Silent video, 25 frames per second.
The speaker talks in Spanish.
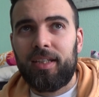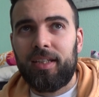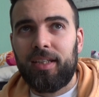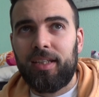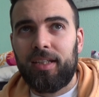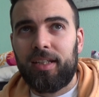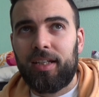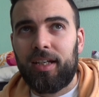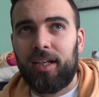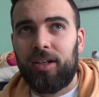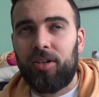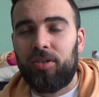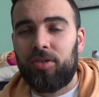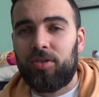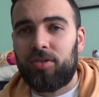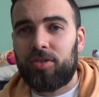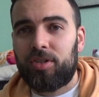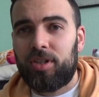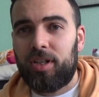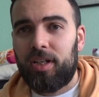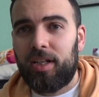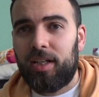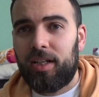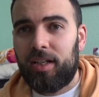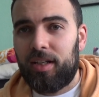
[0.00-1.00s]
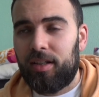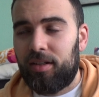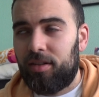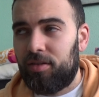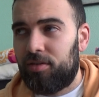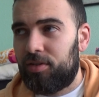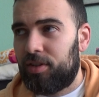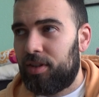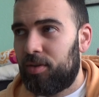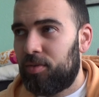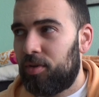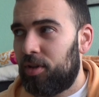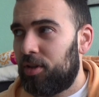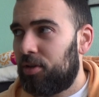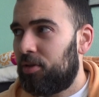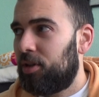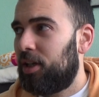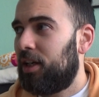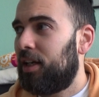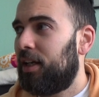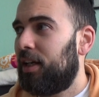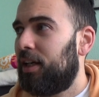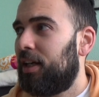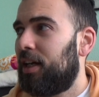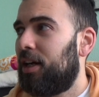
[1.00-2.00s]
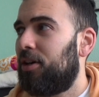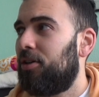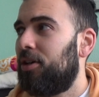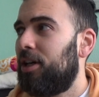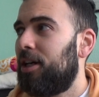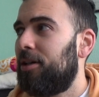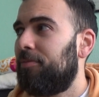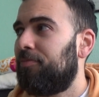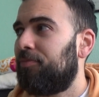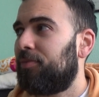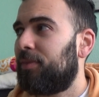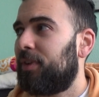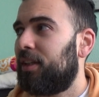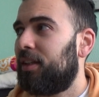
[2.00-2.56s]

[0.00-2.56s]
y que los, he vuelto a leer ahora